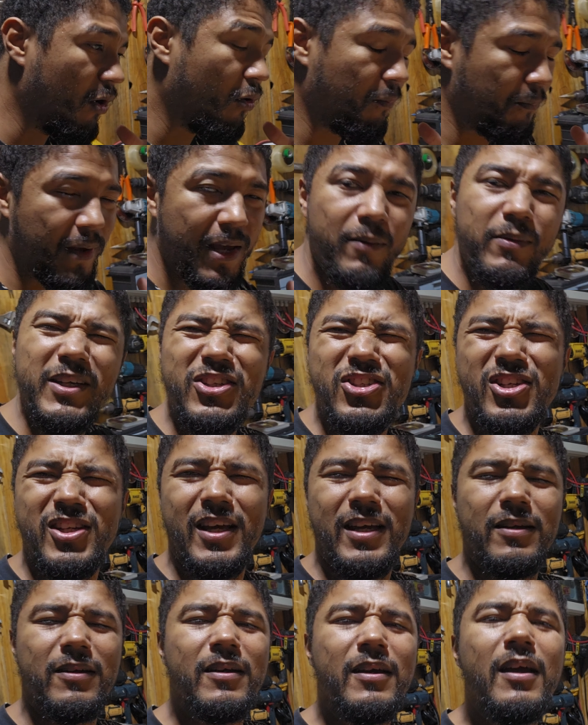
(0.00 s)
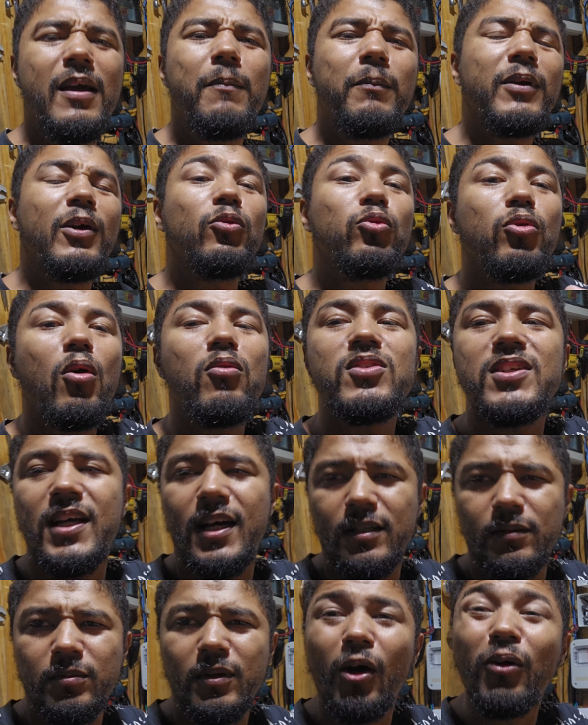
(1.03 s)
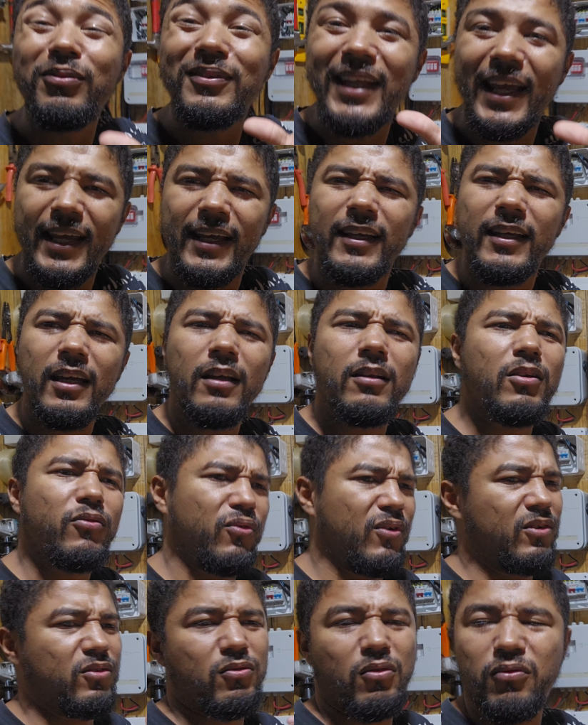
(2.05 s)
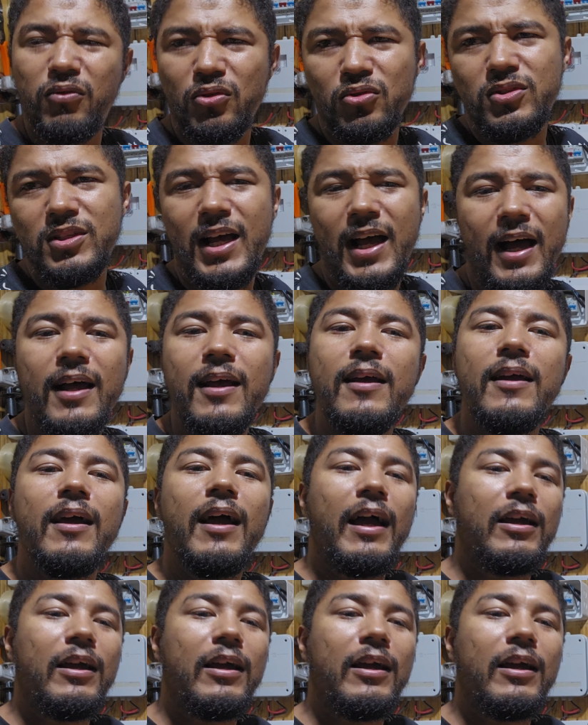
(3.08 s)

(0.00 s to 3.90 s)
Eu mesmo que tirei. Porque eu tô usando. Porque eu tenho aqui, então eu falo, então vou usar.